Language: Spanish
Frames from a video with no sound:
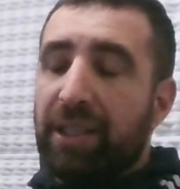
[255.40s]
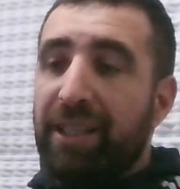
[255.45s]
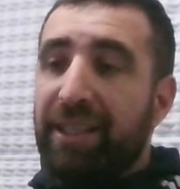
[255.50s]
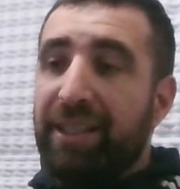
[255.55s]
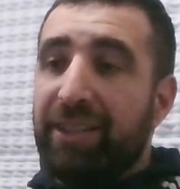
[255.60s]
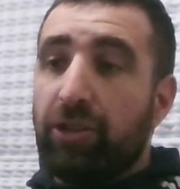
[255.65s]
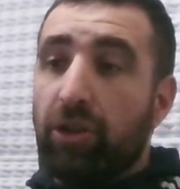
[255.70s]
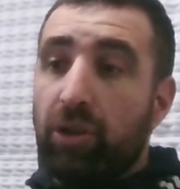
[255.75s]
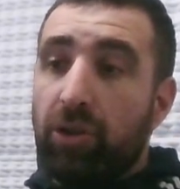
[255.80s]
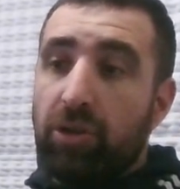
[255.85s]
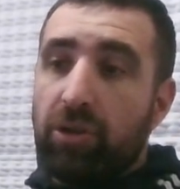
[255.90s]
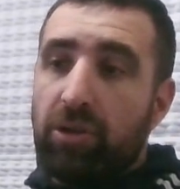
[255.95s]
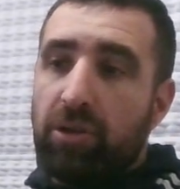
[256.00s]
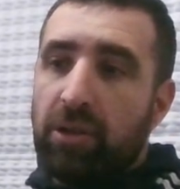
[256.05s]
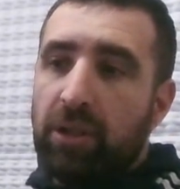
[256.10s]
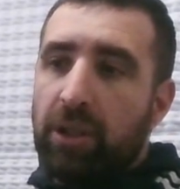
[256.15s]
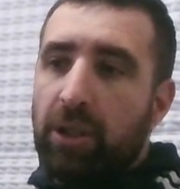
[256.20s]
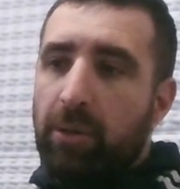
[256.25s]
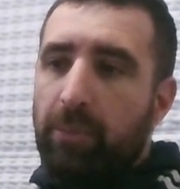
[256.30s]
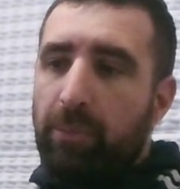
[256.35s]
y
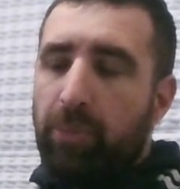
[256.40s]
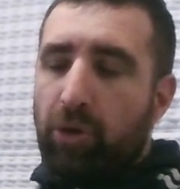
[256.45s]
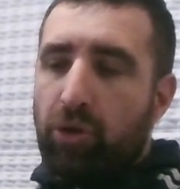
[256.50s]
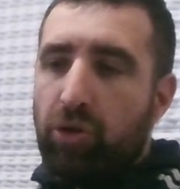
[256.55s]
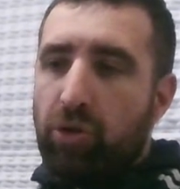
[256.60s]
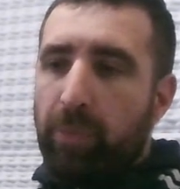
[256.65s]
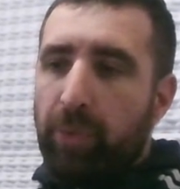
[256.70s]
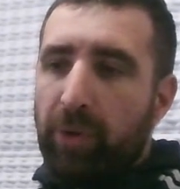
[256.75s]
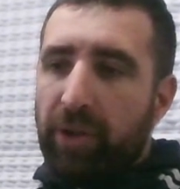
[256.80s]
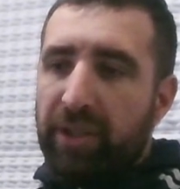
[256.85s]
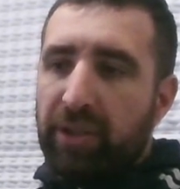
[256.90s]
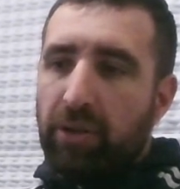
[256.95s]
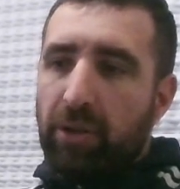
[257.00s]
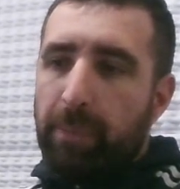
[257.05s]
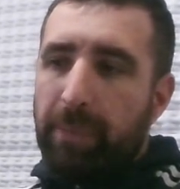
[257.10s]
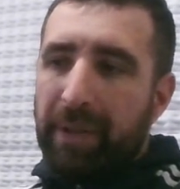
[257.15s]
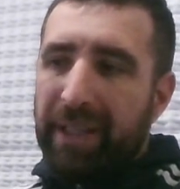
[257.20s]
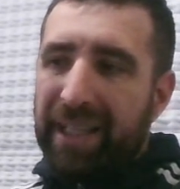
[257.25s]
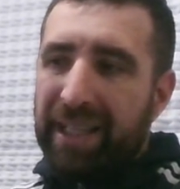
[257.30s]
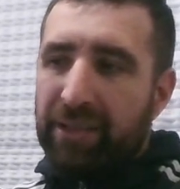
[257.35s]
todo por supuesto,
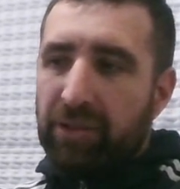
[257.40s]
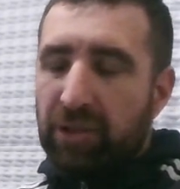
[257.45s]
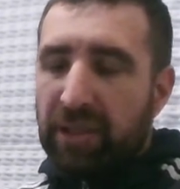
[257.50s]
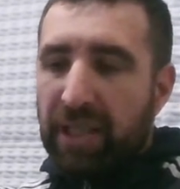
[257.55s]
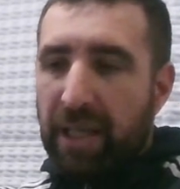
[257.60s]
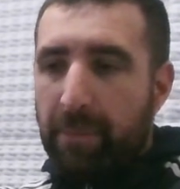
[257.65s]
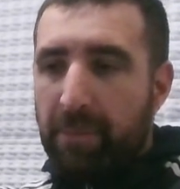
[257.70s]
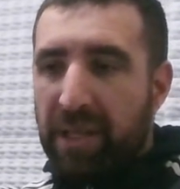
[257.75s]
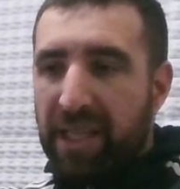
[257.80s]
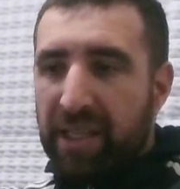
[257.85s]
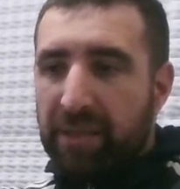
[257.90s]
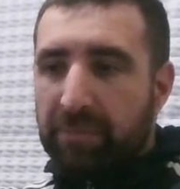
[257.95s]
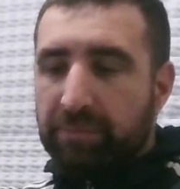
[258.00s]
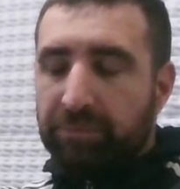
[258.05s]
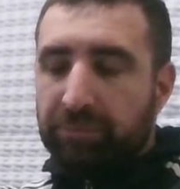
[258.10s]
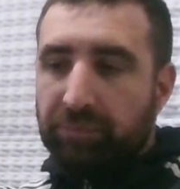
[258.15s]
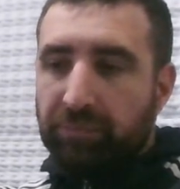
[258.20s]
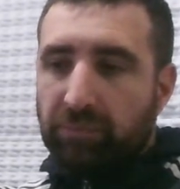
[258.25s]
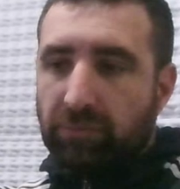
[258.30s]
esperando también